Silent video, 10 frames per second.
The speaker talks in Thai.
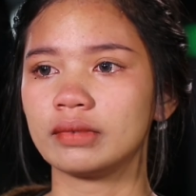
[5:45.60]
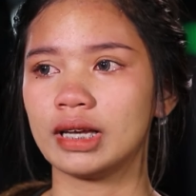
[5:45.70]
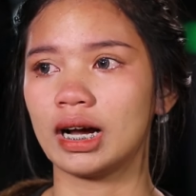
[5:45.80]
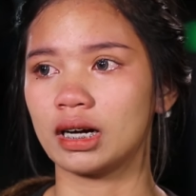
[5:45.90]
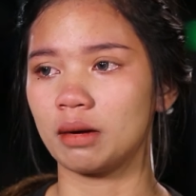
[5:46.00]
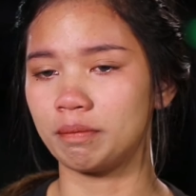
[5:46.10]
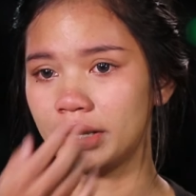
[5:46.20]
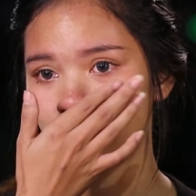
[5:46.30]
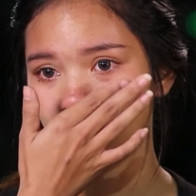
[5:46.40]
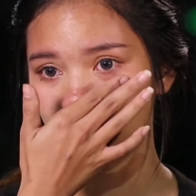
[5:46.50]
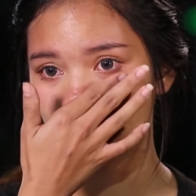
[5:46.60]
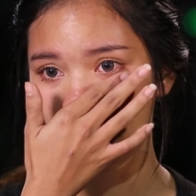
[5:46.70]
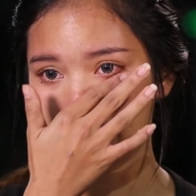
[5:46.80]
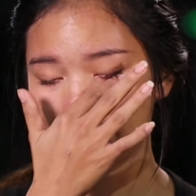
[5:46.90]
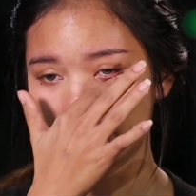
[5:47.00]
อยากกลับไปดูแล
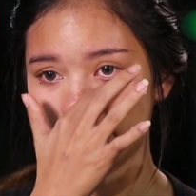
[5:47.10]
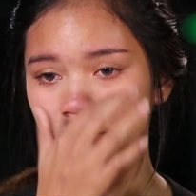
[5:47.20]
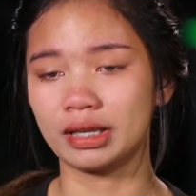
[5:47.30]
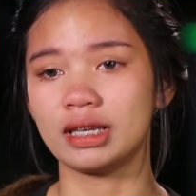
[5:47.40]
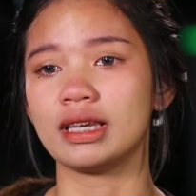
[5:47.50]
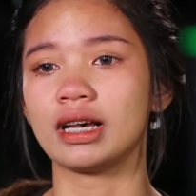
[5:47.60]
ให้เต็มที่